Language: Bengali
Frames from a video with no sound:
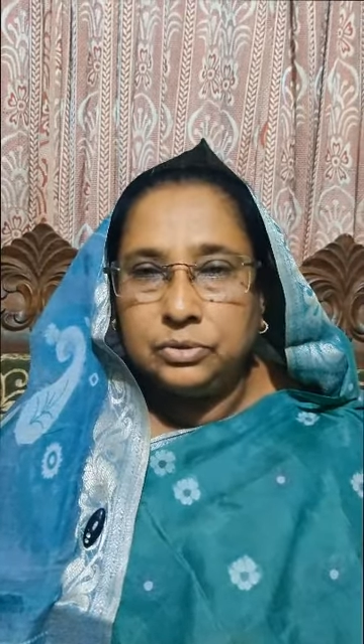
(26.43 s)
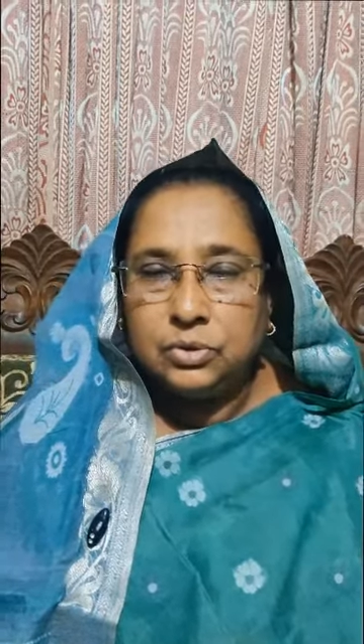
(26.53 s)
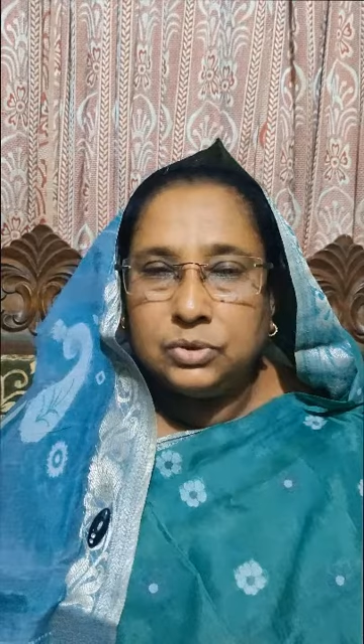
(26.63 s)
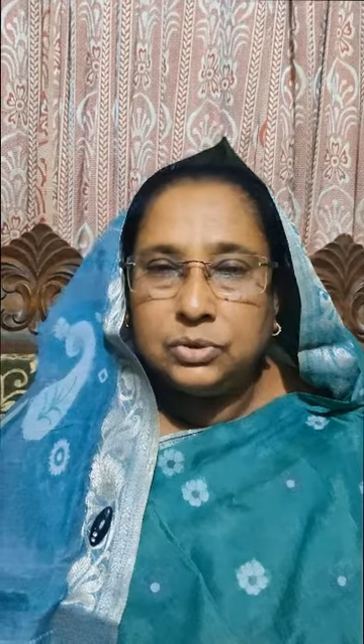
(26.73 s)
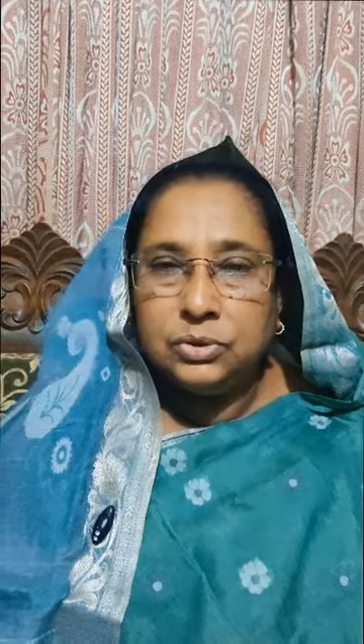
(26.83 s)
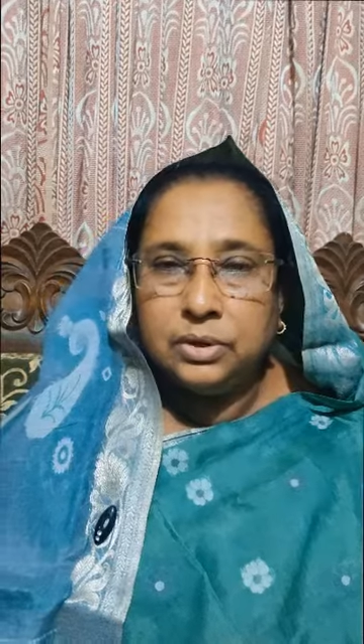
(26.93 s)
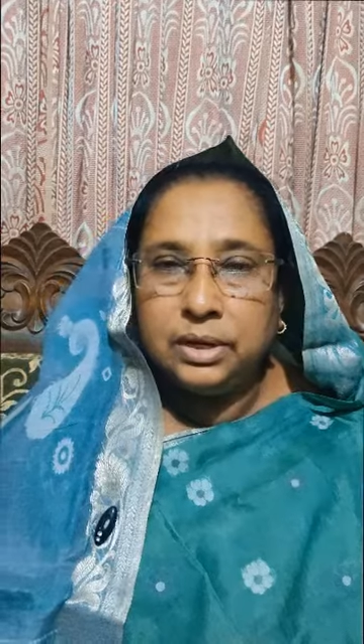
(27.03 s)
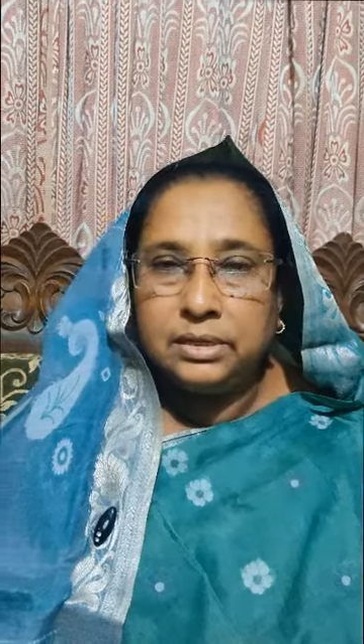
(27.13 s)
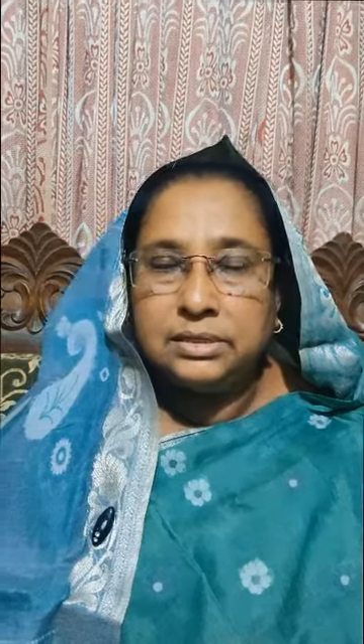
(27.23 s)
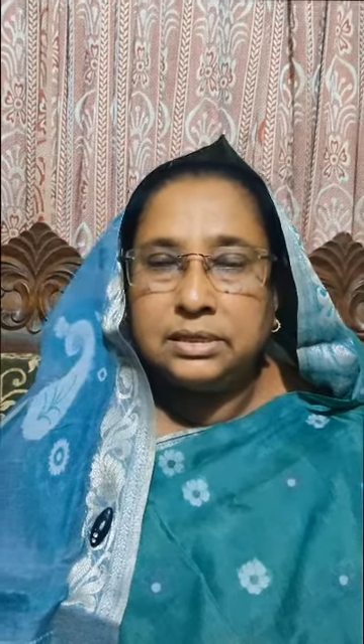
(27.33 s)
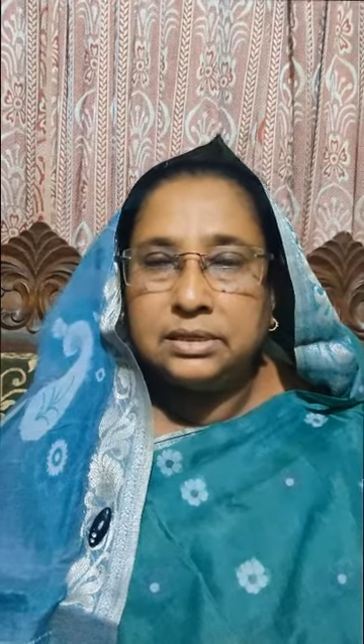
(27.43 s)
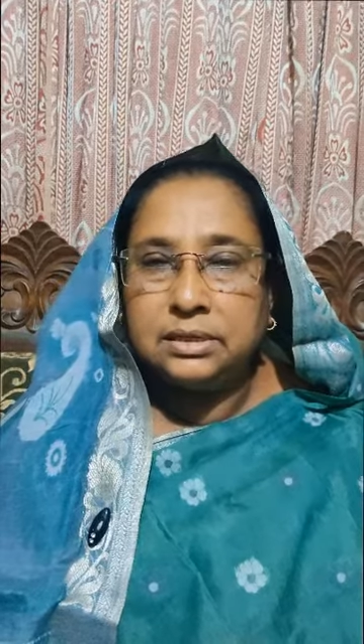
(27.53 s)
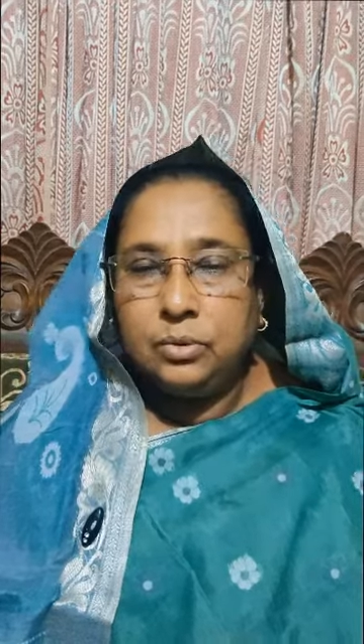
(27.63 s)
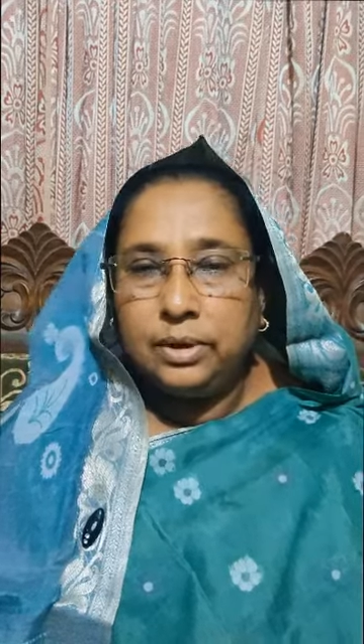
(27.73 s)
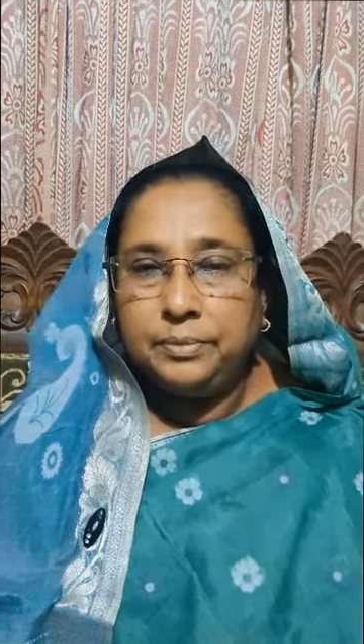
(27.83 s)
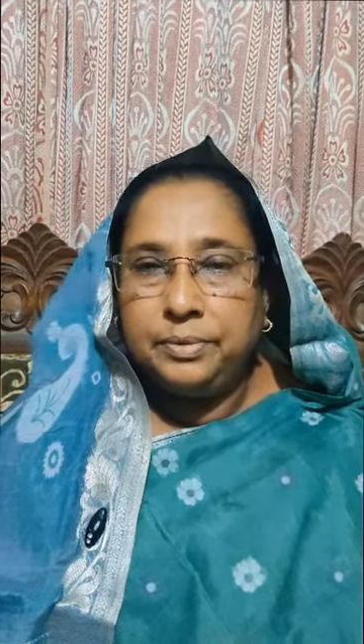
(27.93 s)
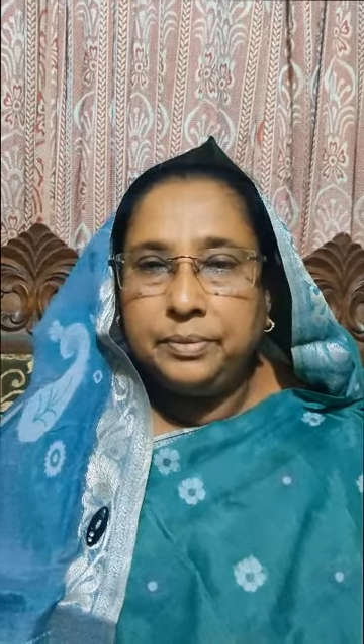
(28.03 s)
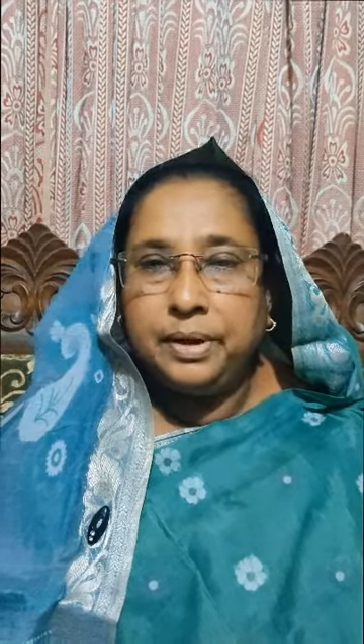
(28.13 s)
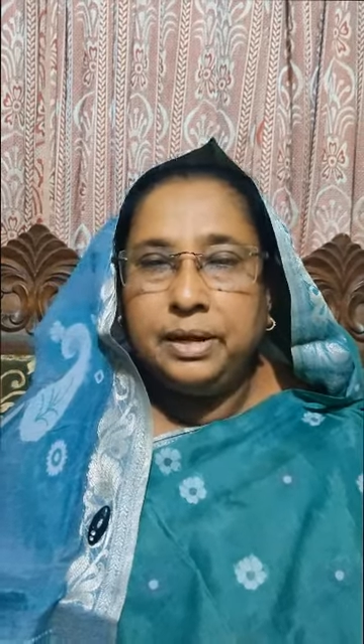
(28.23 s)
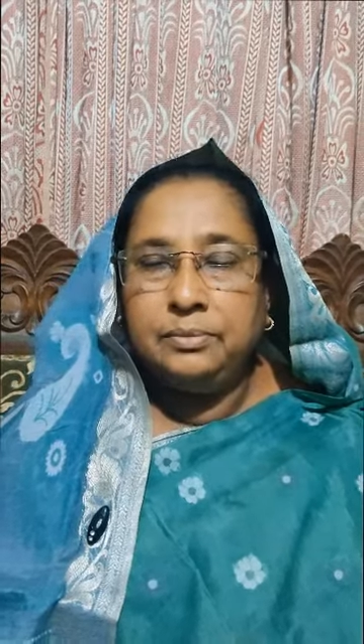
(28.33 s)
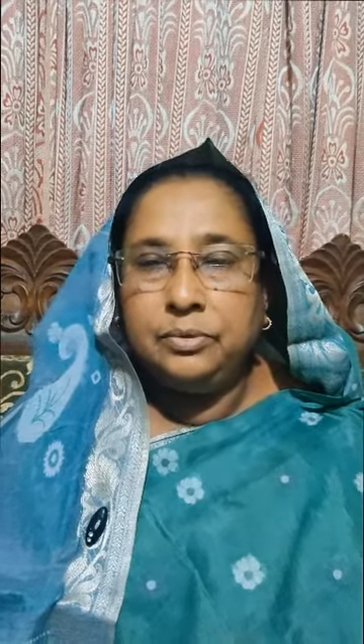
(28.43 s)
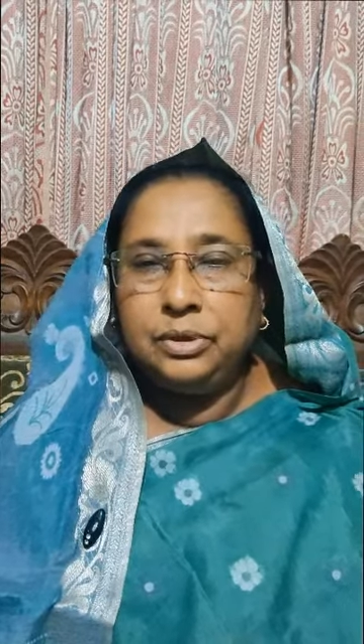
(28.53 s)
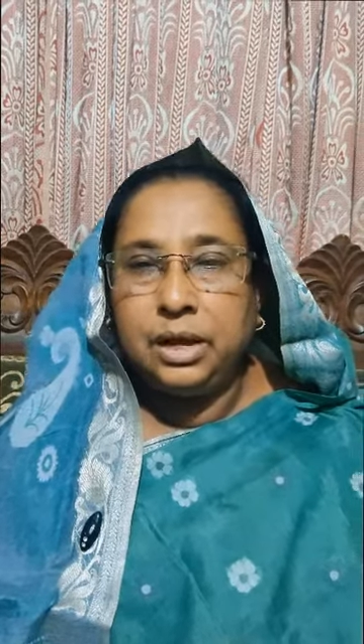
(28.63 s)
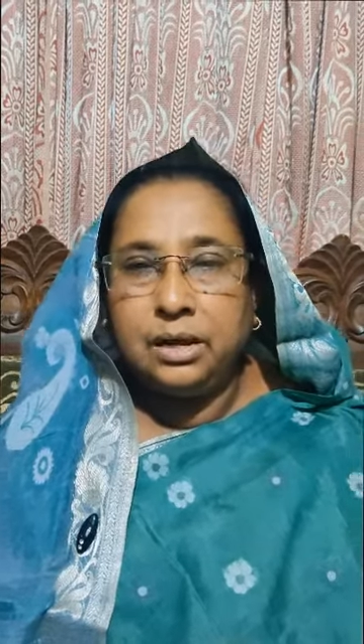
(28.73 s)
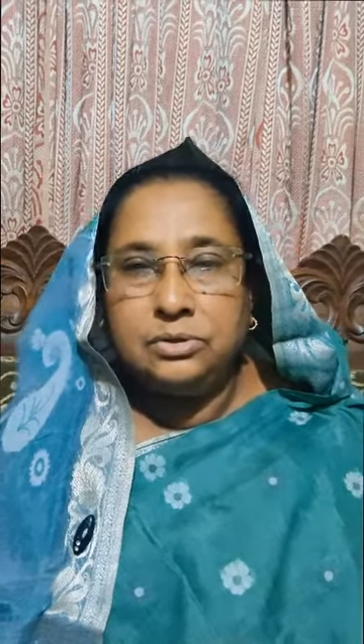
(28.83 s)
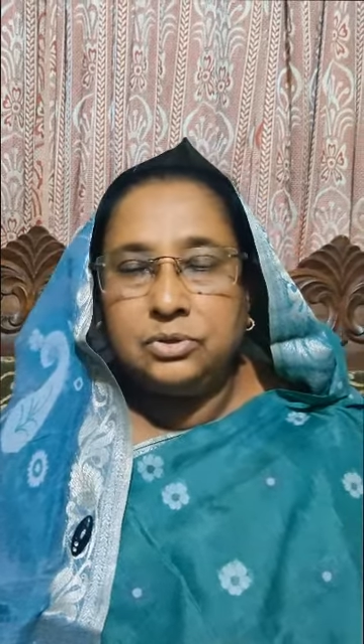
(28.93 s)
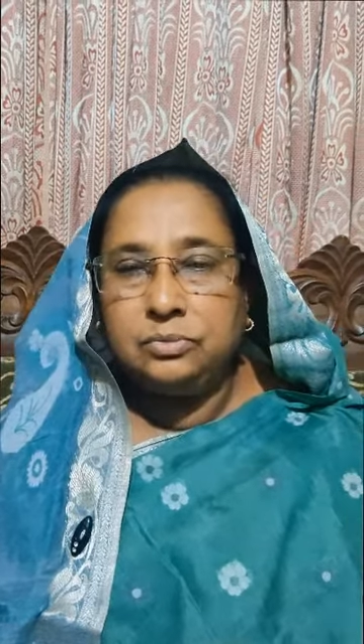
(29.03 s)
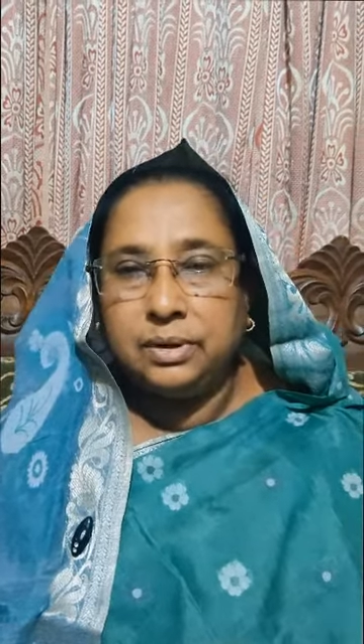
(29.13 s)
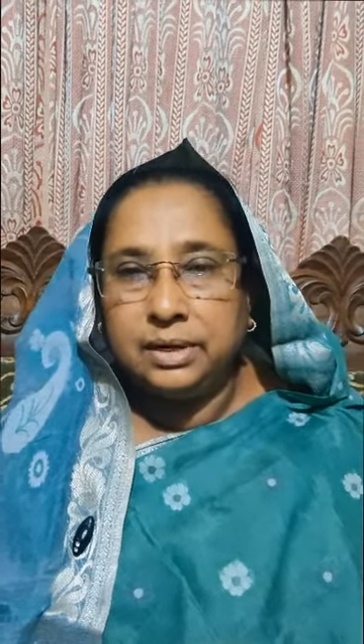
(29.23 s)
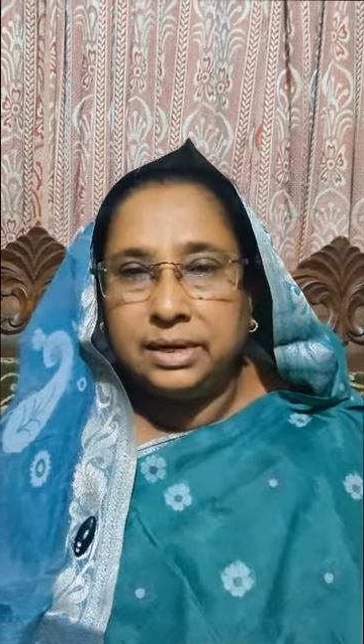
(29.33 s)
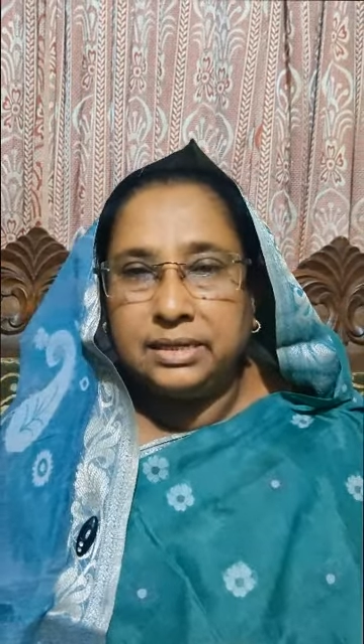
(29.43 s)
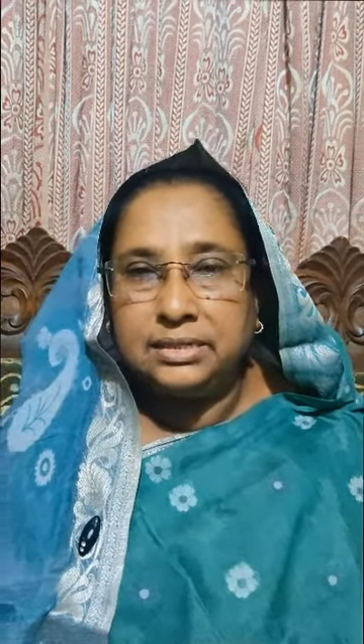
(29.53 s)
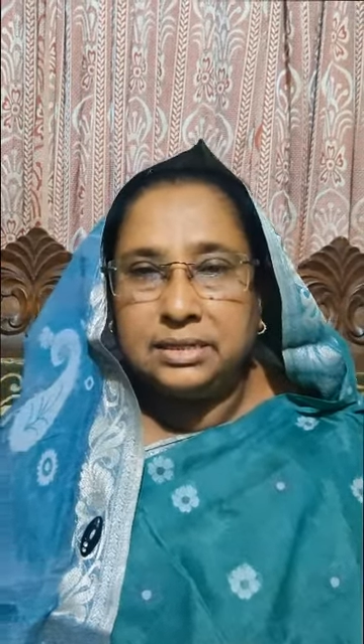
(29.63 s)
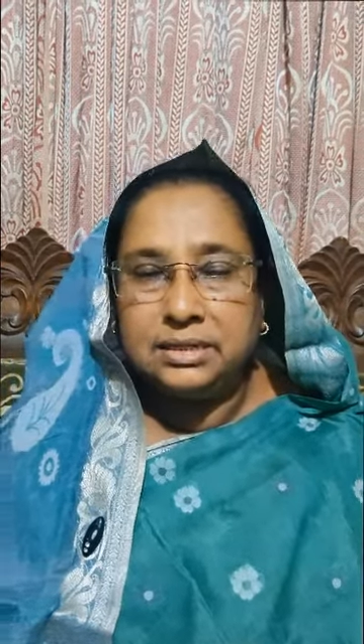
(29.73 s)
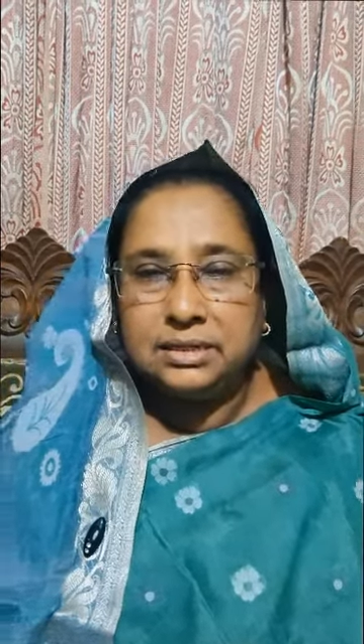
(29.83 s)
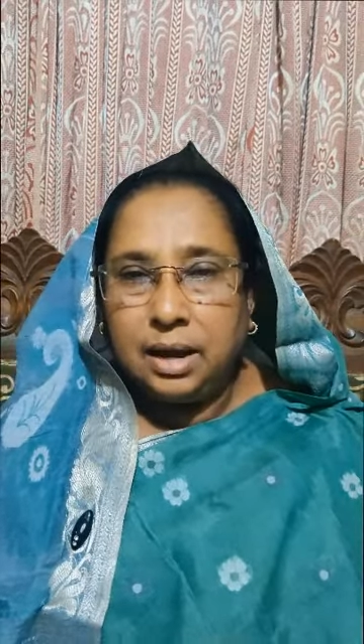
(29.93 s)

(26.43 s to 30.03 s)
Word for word: অসুস্থ হয়ে আছে খুলনা বিভাগের মধ্যে আটজন মারা গেছেন